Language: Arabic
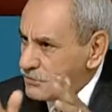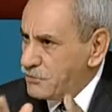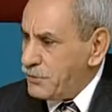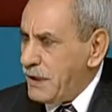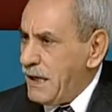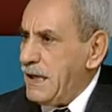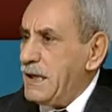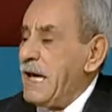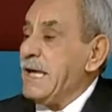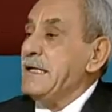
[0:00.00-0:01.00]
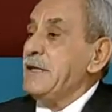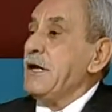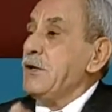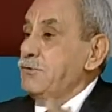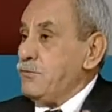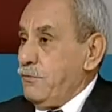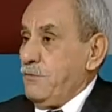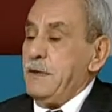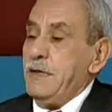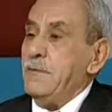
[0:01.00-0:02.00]
سوريا الآن إذا قدروا
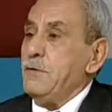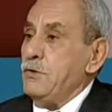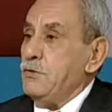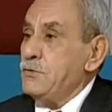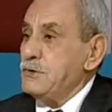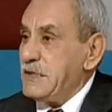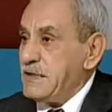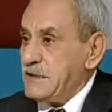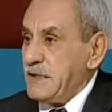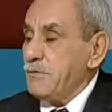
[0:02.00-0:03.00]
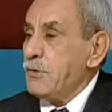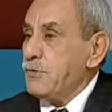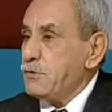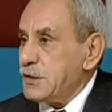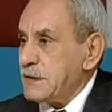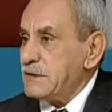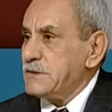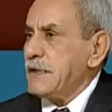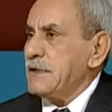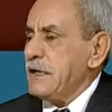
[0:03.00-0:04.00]
بالحلول السياسية بالضغوط
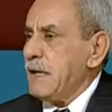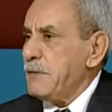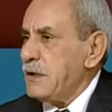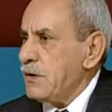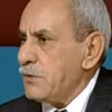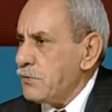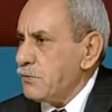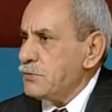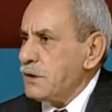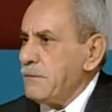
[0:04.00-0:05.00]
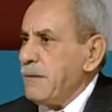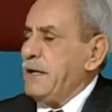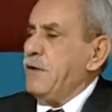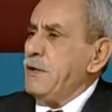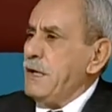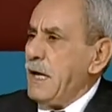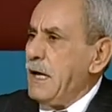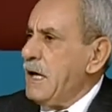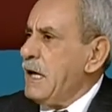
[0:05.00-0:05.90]
الاقتصادية بالضغوط المعنوية